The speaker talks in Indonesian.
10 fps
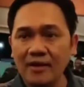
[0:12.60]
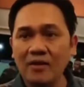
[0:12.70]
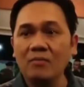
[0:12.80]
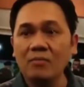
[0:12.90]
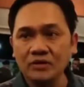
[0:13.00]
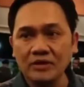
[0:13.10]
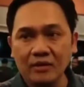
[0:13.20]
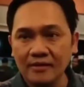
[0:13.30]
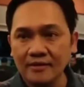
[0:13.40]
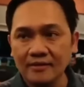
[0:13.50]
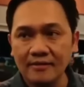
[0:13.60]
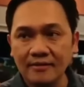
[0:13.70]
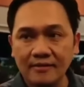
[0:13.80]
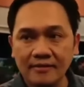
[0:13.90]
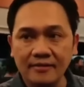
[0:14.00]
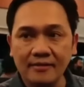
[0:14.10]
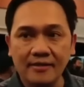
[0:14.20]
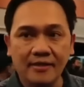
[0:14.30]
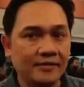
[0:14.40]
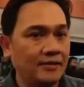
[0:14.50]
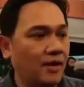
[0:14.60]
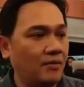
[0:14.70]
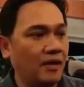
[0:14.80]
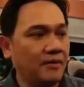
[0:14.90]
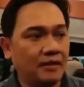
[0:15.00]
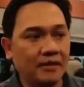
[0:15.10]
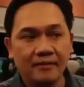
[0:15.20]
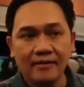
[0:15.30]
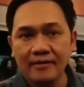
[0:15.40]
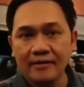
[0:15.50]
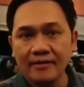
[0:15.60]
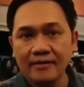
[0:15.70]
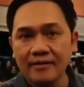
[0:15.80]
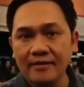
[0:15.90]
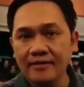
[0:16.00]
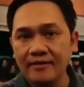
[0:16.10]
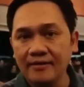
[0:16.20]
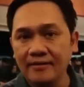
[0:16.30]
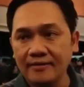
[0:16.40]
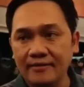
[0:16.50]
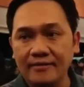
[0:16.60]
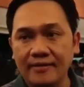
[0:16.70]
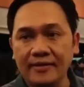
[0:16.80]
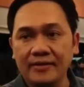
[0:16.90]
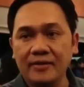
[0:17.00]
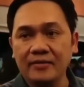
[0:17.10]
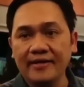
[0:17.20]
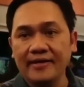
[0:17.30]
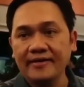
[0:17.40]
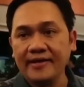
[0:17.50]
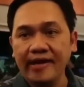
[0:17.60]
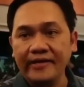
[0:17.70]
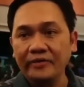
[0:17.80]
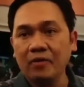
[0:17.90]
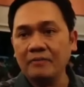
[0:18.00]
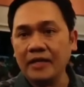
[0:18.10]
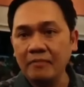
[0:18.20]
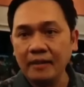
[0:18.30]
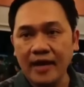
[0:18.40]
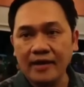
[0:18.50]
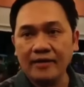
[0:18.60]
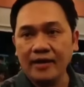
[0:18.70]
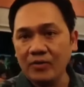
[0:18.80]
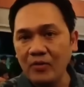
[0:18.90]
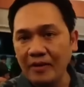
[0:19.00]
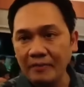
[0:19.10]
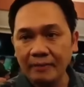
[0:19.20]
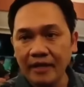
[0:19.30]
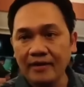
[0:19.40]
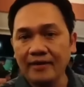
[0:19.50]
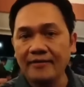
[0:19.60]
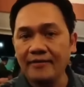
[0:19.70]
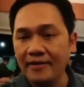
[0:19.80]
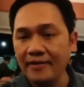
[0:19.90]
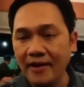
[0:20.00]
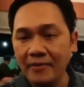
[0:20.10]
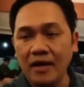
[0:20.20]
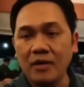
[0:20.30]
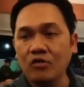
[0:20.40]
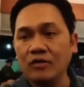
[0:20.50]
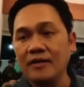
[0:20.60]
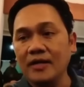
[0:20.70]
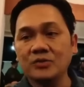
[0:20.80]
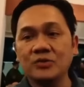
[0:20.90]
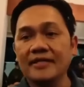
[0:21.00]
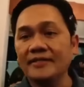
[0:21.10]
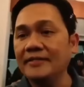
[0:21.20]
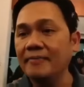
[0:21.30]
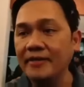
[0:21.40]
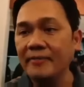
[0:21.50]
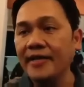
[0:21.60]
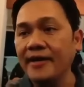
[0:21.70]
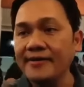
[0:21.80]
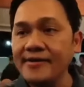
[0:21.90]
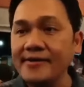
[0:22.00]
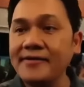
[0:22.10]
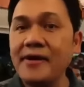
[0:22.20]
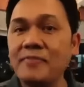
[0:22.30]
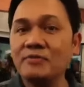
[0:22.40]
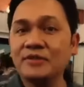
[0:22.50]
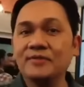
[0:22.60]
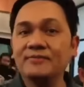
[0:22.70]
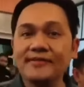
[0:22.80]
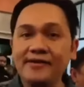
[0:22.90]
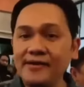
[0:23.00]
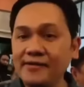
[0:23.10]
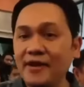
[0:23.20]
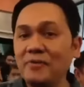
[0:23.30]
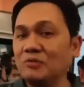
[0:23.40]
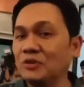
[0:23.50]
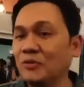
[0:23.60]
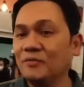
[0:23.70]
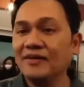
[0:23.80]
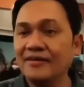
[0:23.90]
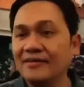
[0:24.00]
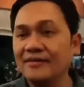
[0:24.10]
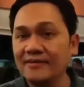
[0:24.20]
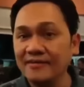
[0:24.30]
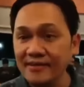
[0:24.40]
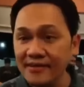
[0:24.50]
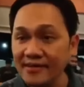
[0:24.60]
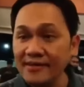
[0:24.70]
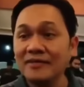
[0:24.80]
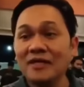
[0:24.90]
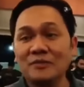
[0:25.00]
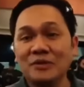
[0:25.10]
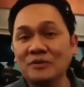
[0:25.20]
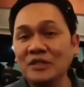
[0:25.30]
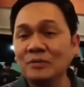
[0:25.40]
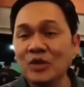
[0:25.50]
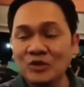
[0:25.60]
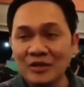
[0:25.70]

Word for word: Silakan, silakan aja. Saya tinggal tunggu dilaporkan, langsung kita dilaporkan tentang eksploitasi anak. Ya belum pernah dibalas, tapi santai aja kan. Berarti kan syarat untuk membuat laporan pidana itu ada. Hanya kita belum laporkan saja.